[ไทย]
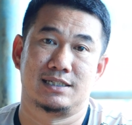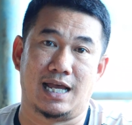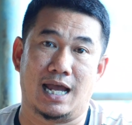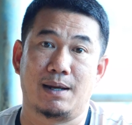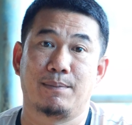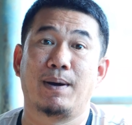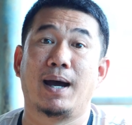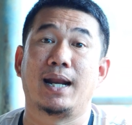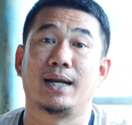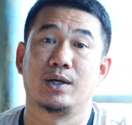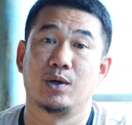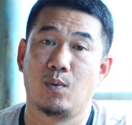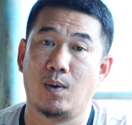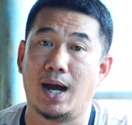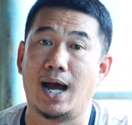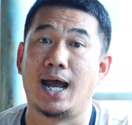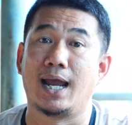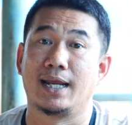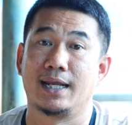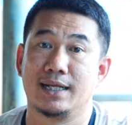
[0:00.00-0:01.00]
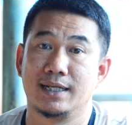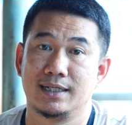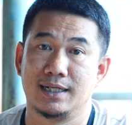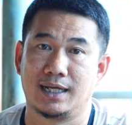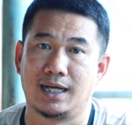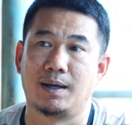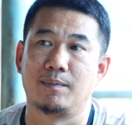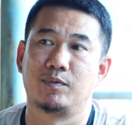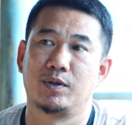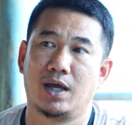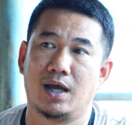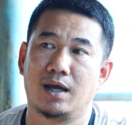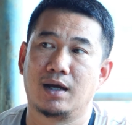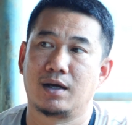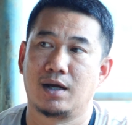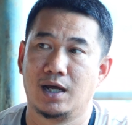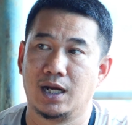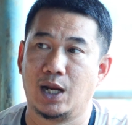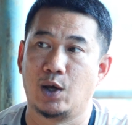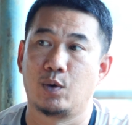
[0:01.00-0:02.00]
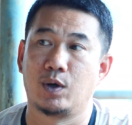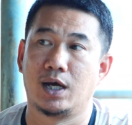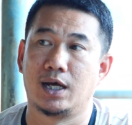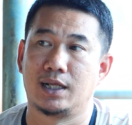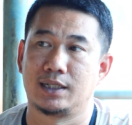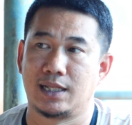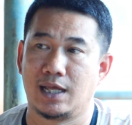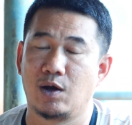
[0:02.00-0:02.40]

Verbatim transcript: สายพันธุ์ควายนะครับ ก็เราก็